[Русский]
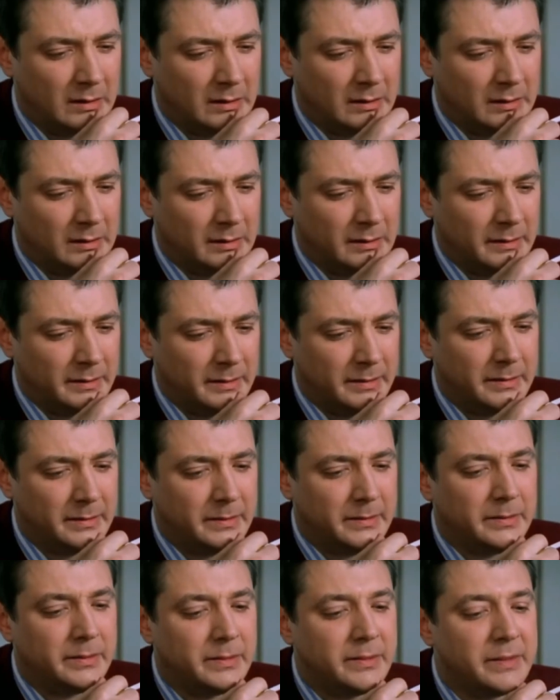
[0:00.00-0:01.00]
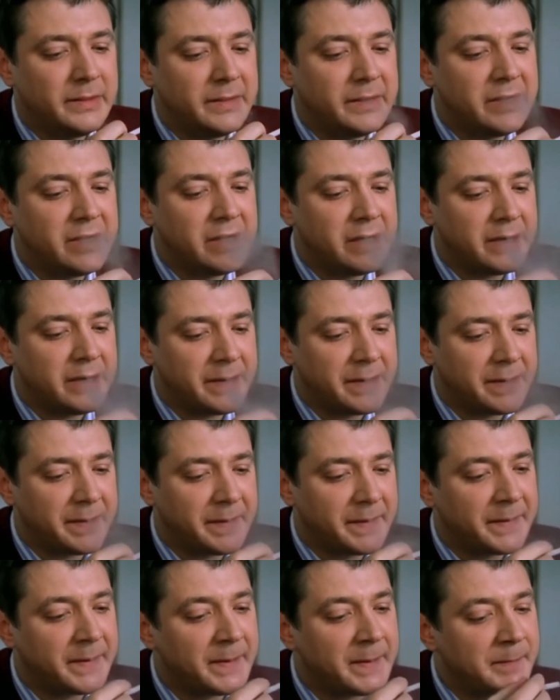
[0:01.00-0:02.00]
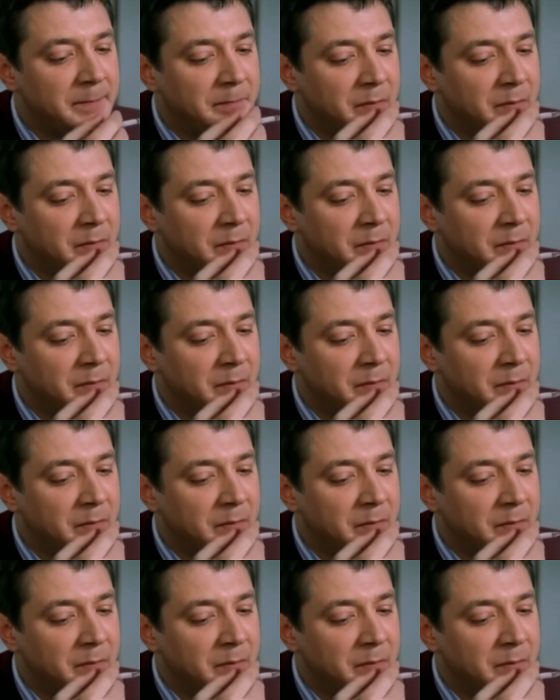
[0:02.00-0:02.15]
подоить его. Поэтому в этом